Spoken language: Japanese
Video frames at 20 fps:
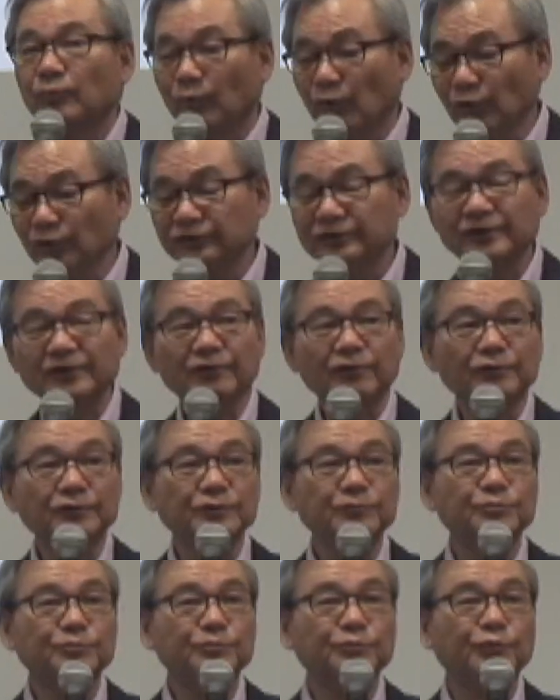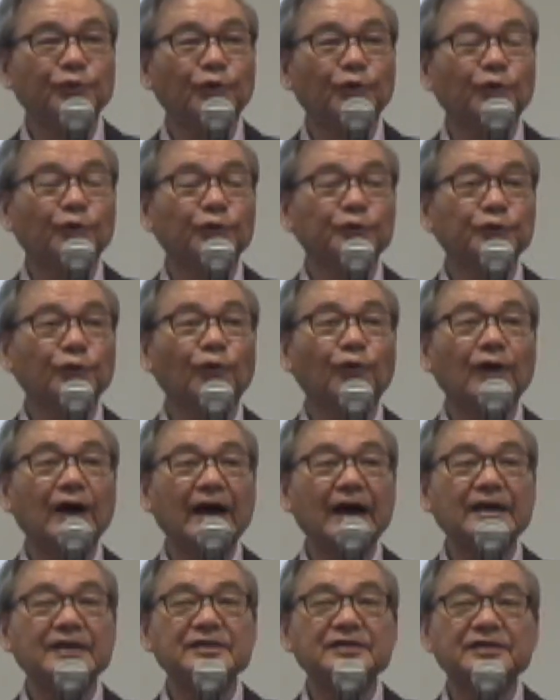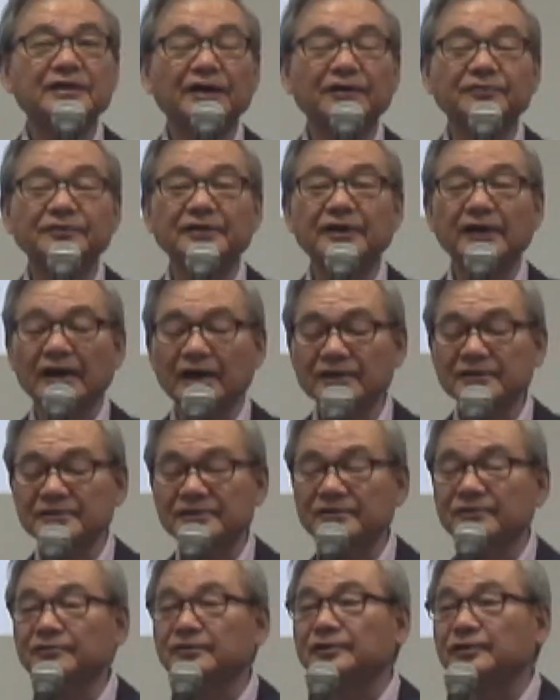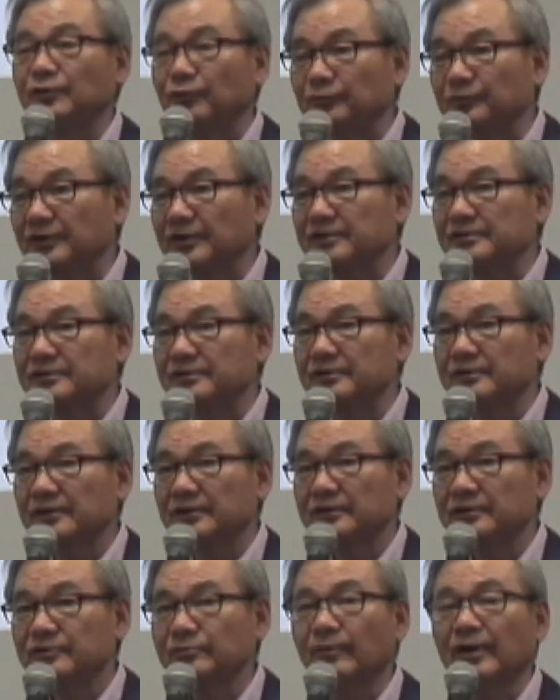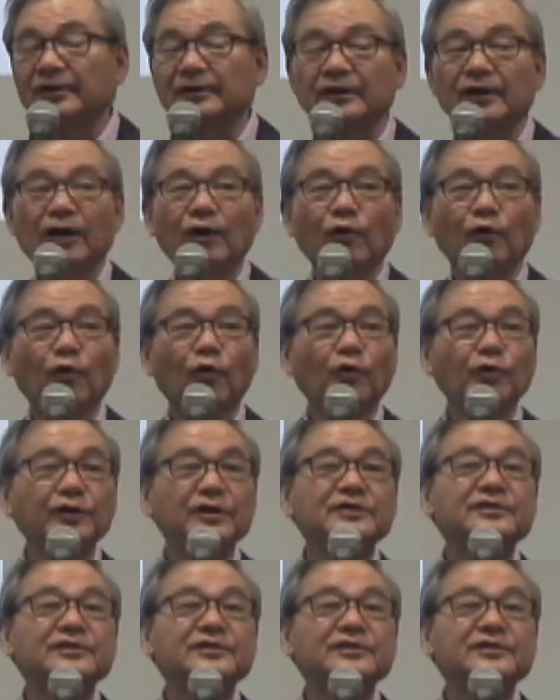モーセの立法の解釈に関する議論です。つまり、法